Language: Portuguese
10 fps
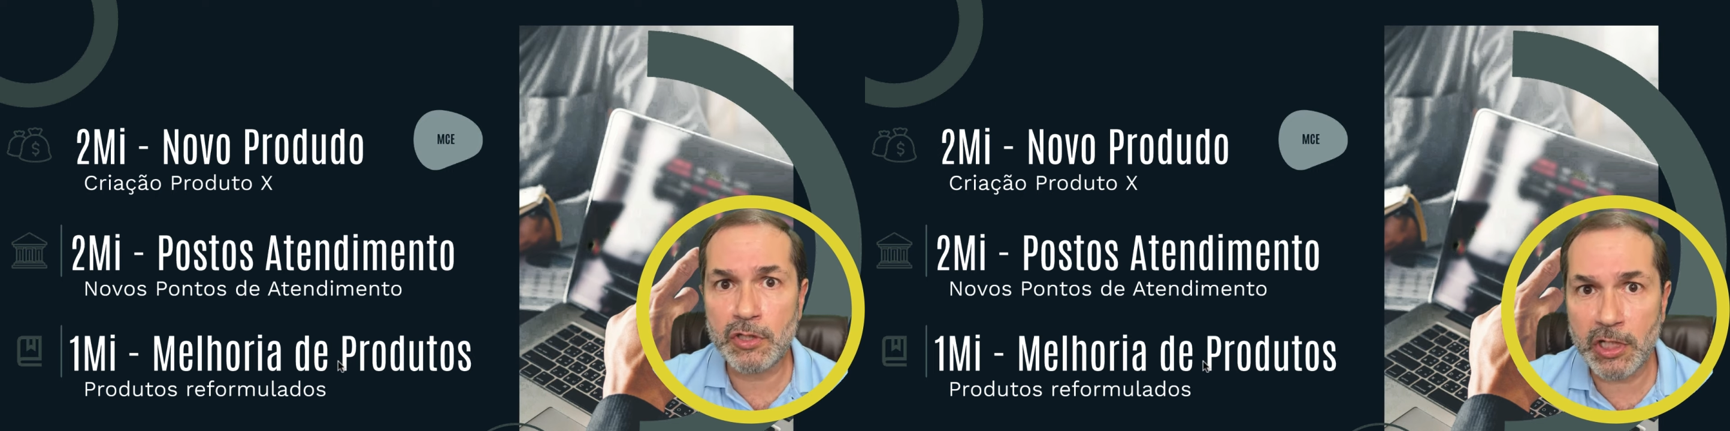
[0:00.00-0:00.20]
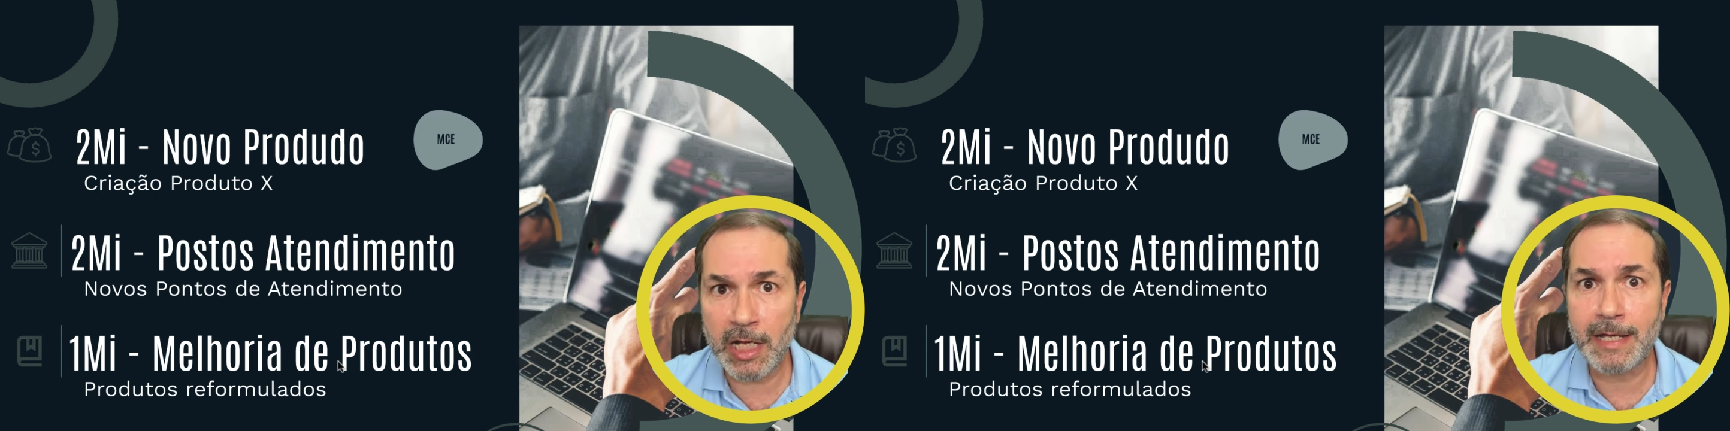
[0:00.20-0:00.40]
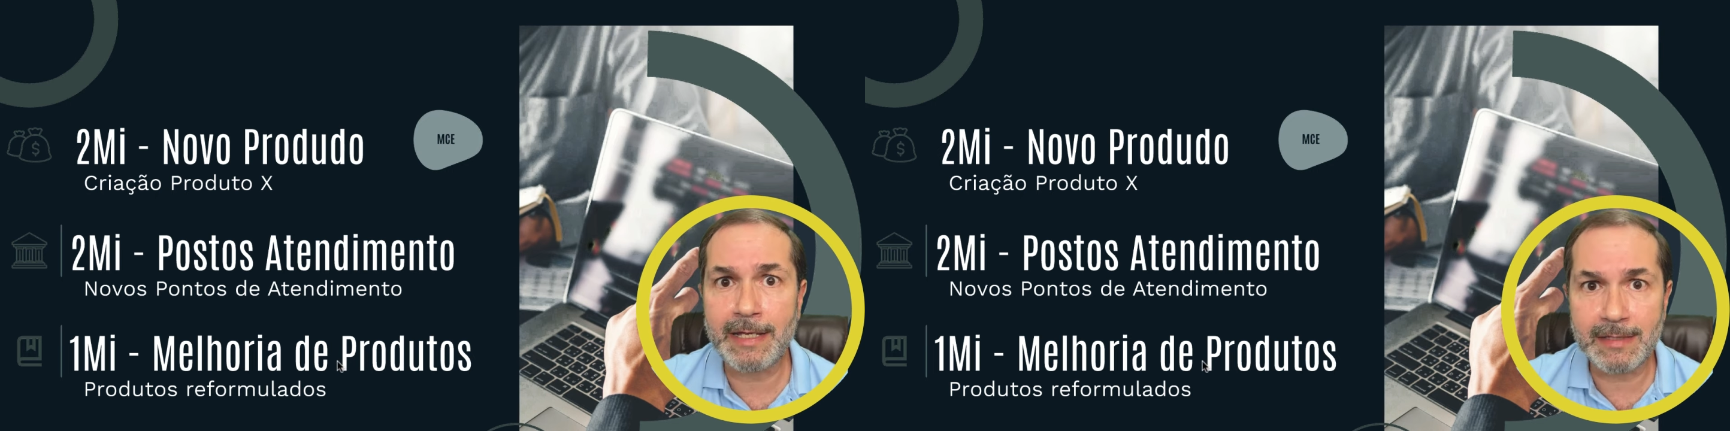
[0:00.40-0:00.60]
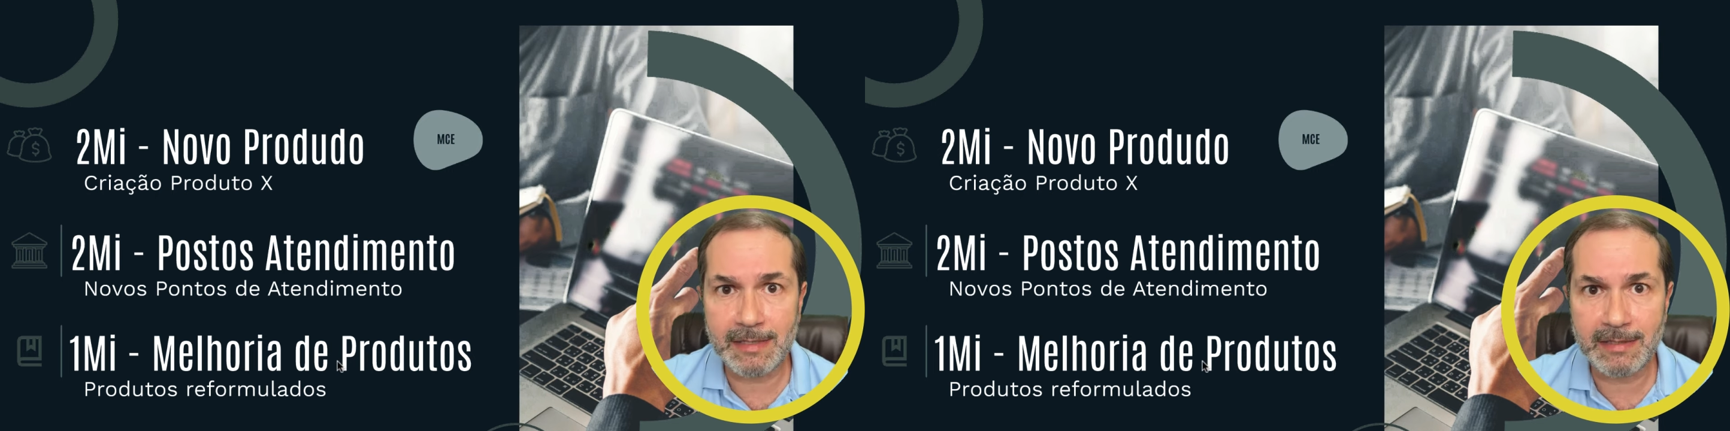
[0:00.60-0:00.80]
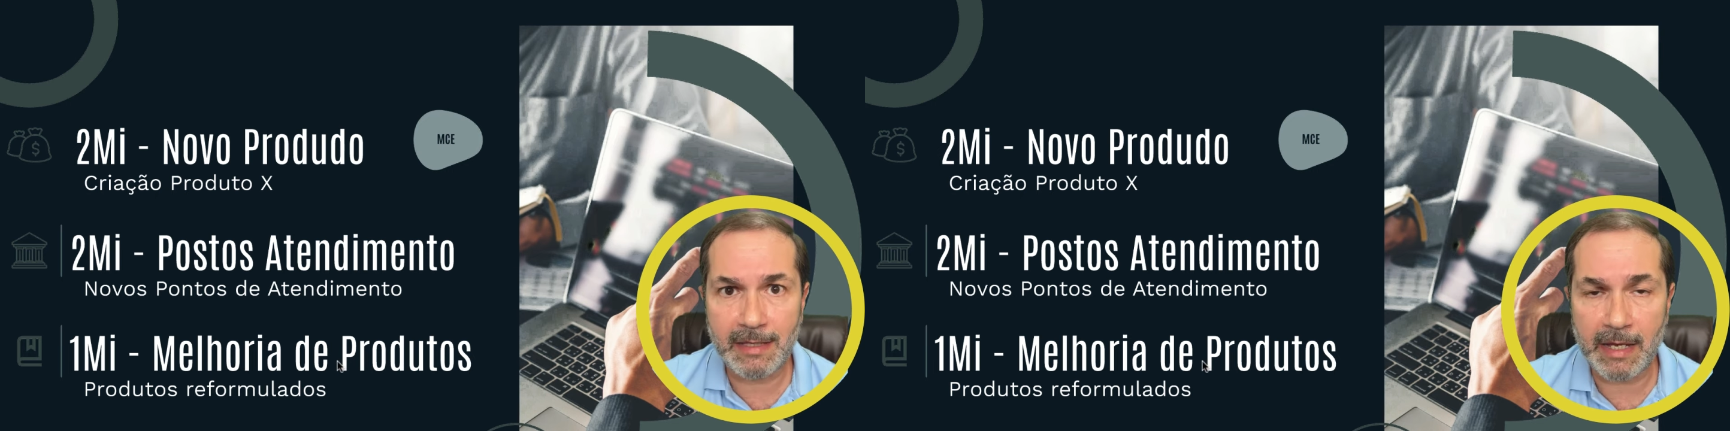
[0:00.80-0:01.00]
já
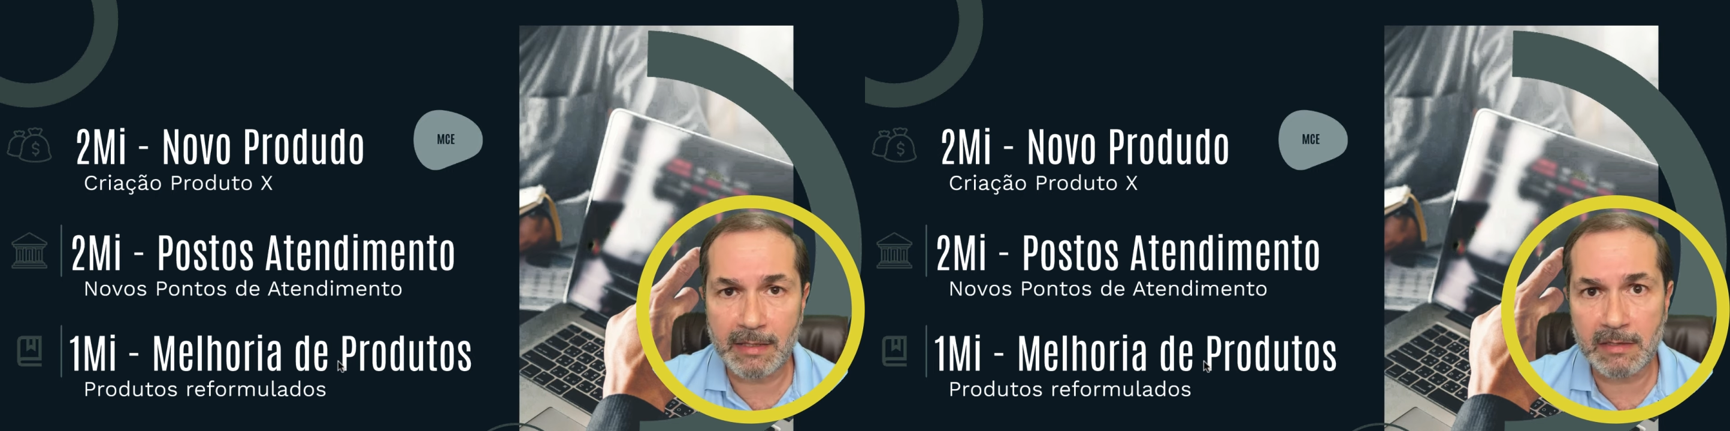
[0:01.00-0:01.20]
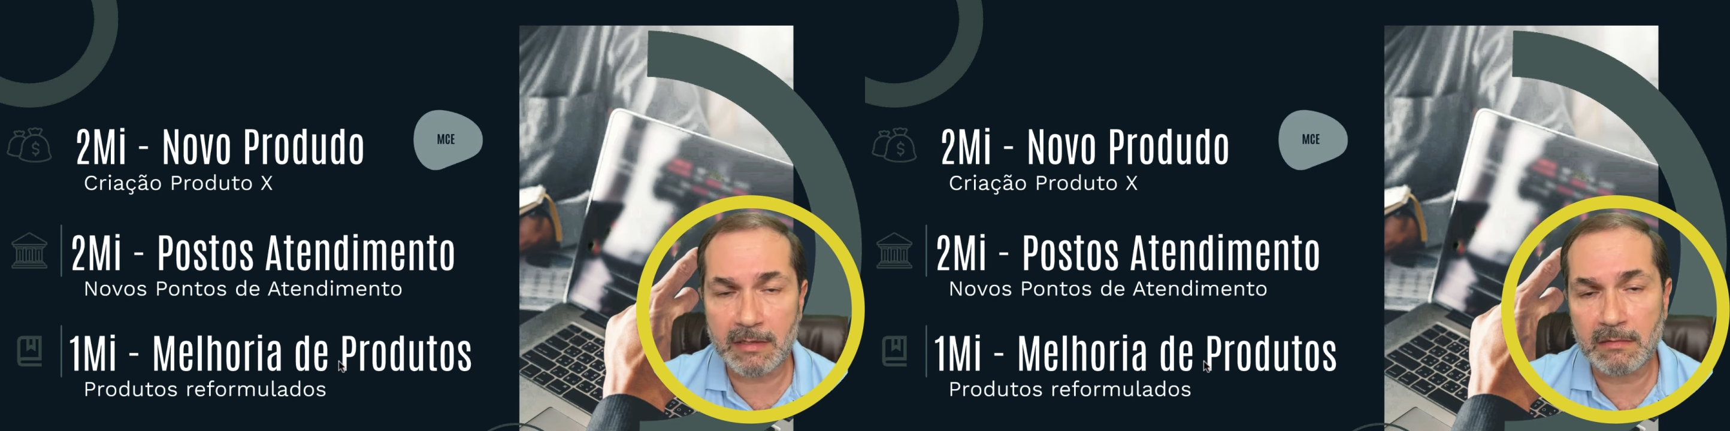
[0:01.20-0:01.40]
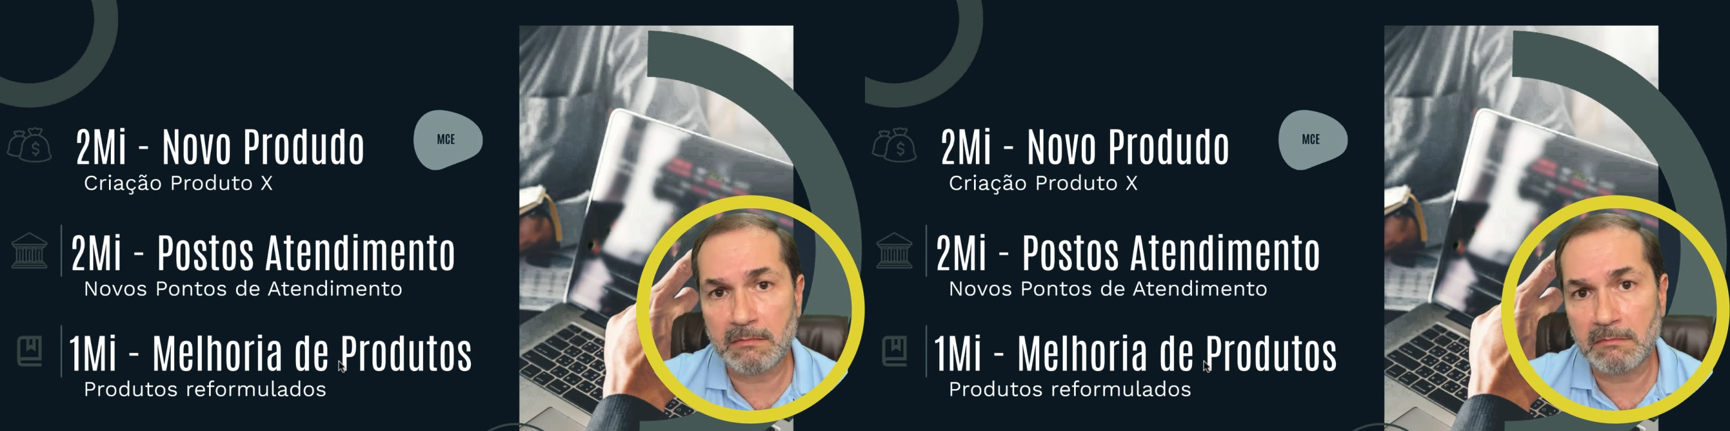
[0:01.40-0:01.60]
existentes